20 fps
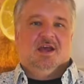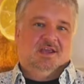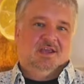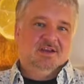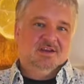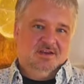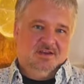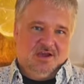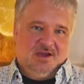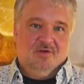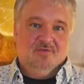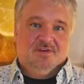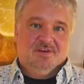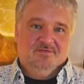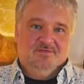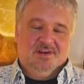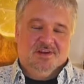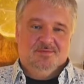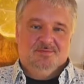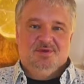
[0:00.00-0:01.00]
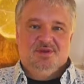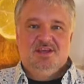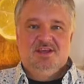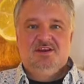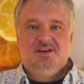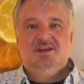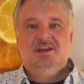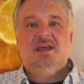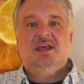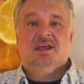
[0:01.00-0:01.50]
in, auf den
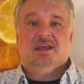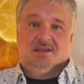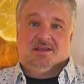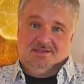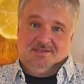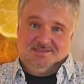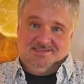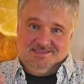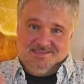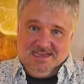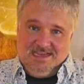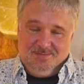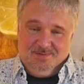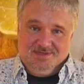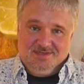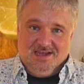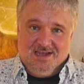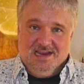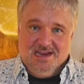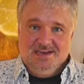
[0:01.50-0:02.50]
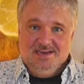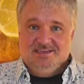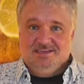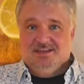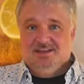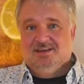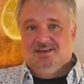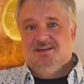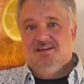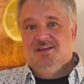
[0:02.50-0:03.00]
Philippinen sehr beteiligt.
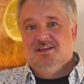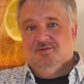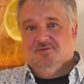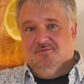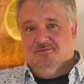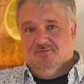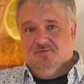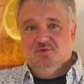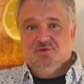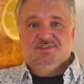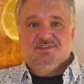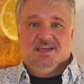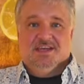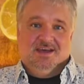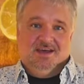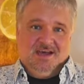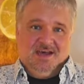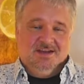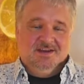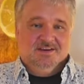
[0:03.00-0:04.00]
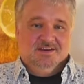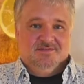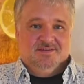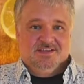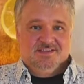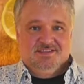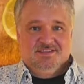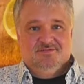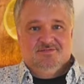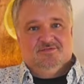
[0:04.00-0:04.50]
Er wuchs heran
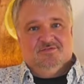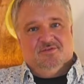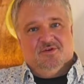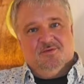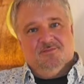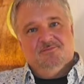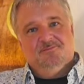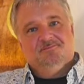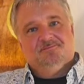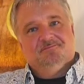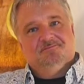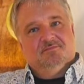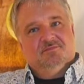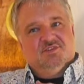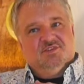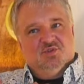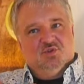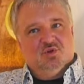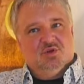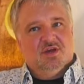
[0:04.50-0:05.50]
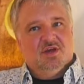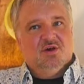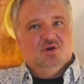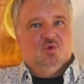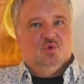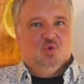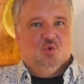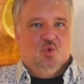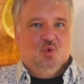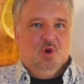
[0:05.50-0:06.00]
quasi vom
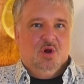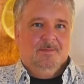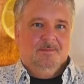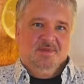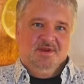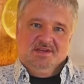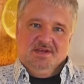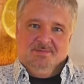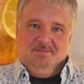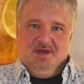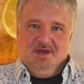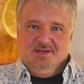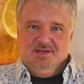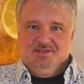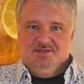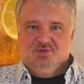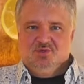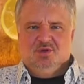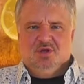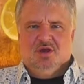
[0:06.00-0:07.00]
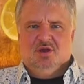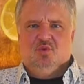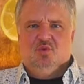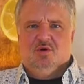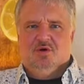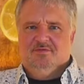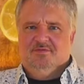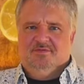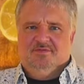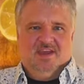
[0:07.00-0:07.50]
Zuckerrohrmitarbeiter,
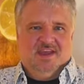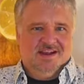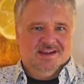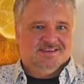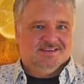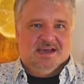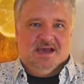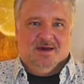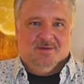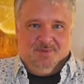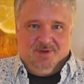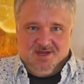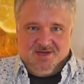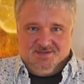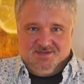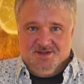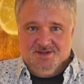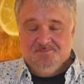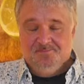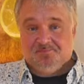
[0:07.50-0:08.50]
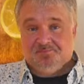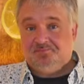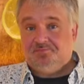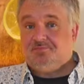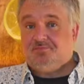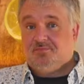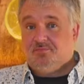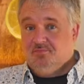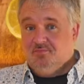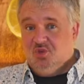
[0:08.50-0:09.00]
Zuckerrohrfeldarbeiter
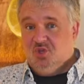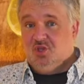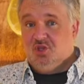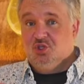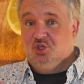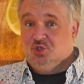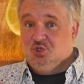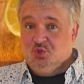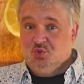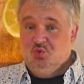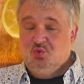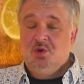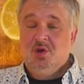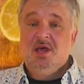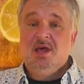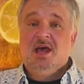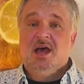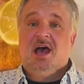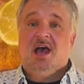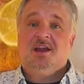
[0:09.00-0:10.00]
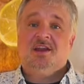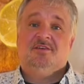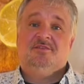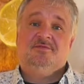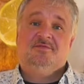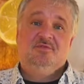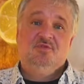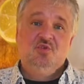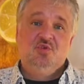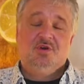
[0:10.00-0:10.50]
zu einer
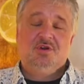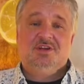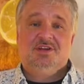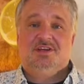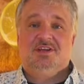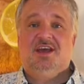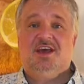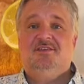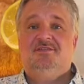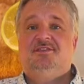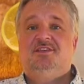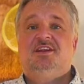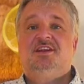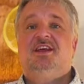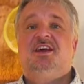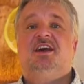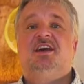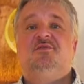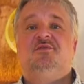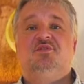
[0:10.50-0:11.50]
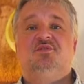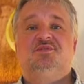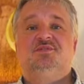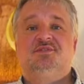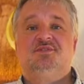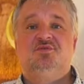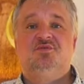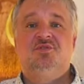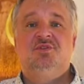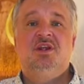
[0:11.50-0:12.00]
führenden Kraft in der
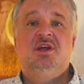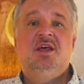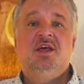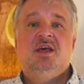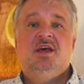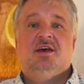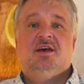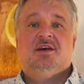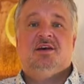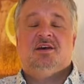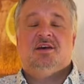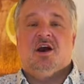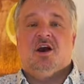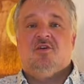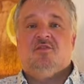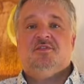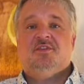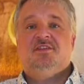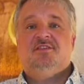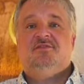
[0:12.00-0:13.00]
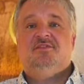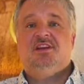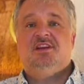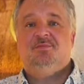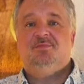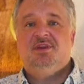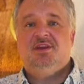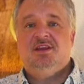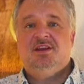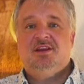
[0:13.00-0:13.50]
Revolution äh, auf den
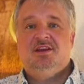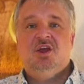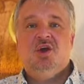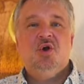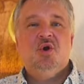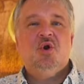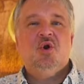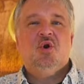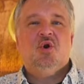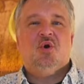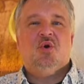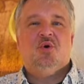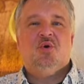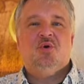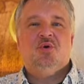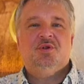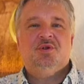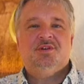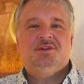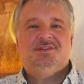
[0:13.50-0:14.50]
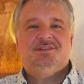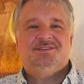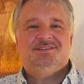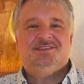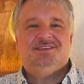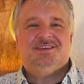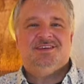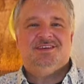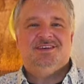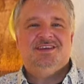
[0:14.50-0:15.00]
Philippinen.
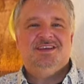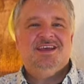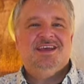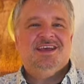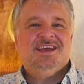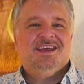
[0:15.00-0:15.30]
Und äh,